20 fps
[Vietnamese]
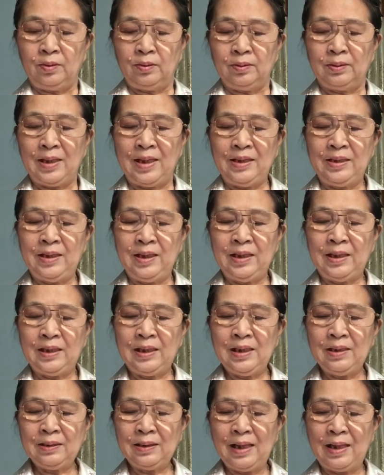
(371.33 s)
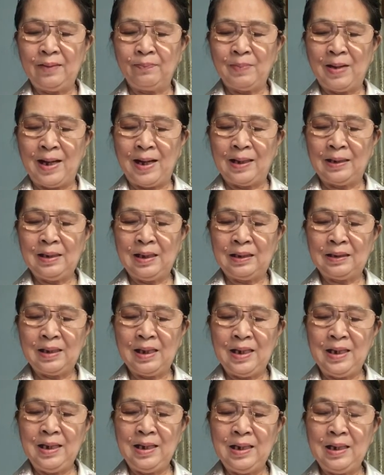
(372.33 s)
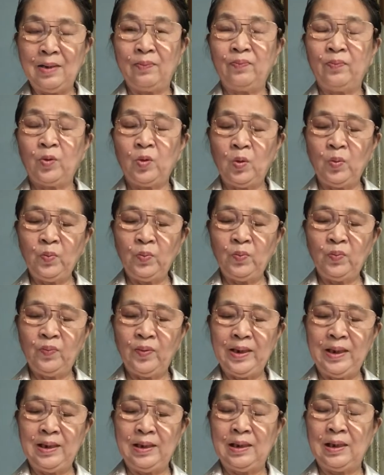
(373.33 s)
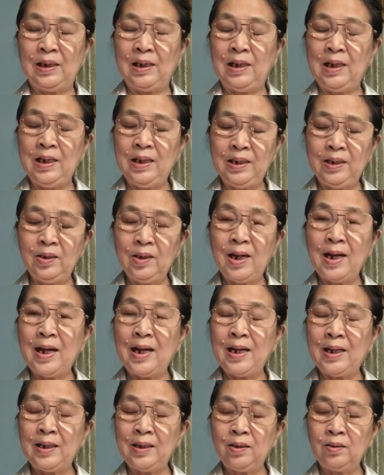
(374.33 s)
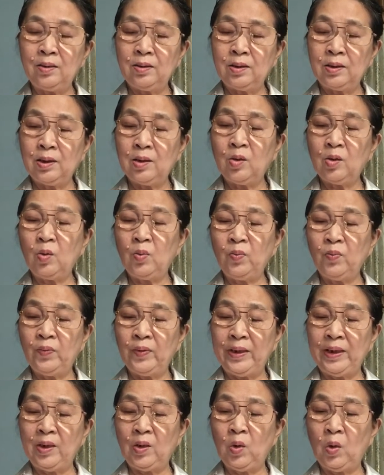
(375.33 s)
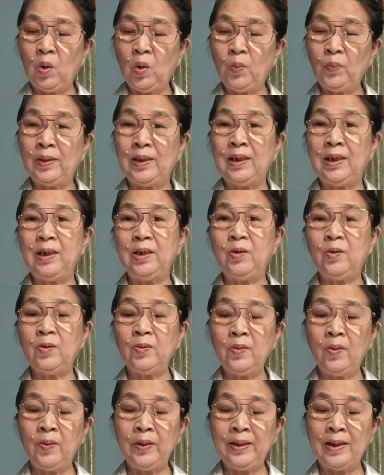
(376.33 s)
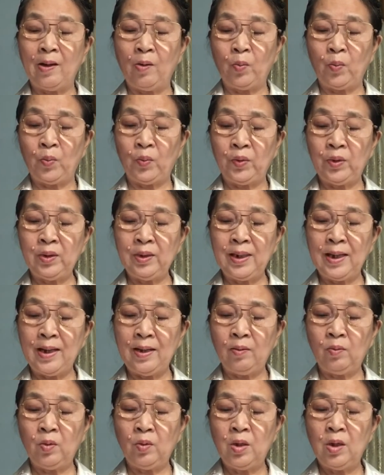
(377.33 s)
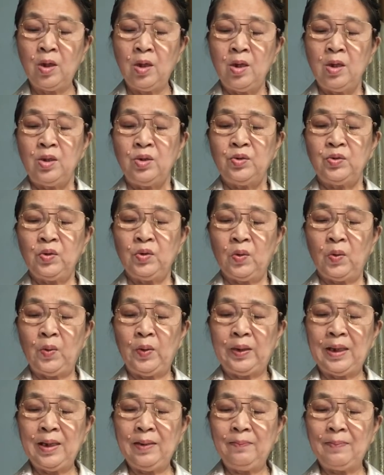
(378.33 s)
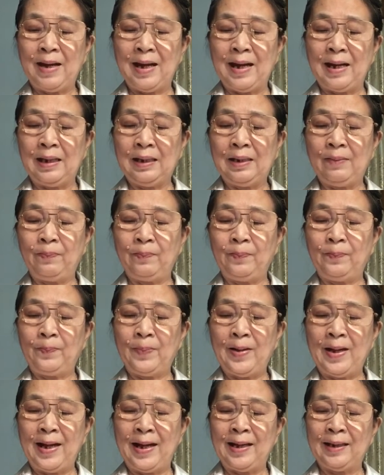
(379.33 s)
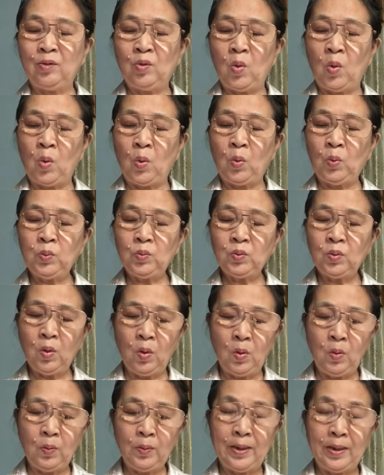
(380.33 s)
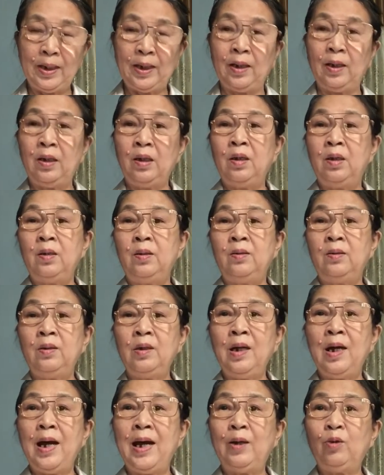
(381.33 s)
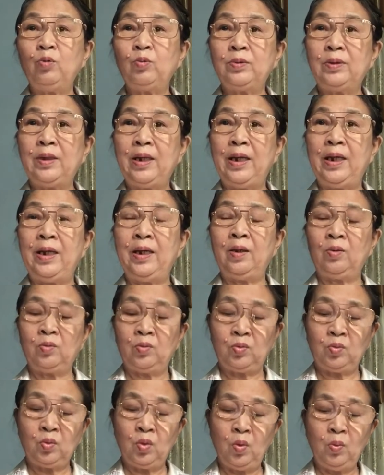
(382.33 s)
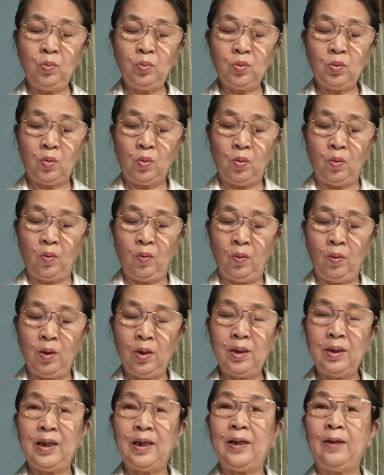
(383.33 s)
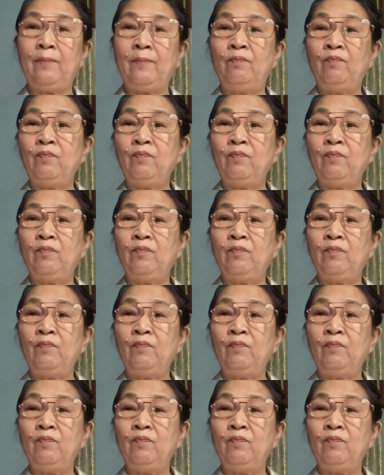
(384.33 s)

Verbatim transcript: tại vì các bạn là thấy là cung phi là ly nó hai cái cung phi khôn và ly nó đối đầu với nhau rồi các bạn là hạng thổ tố nè nó hao tiền tốn của nè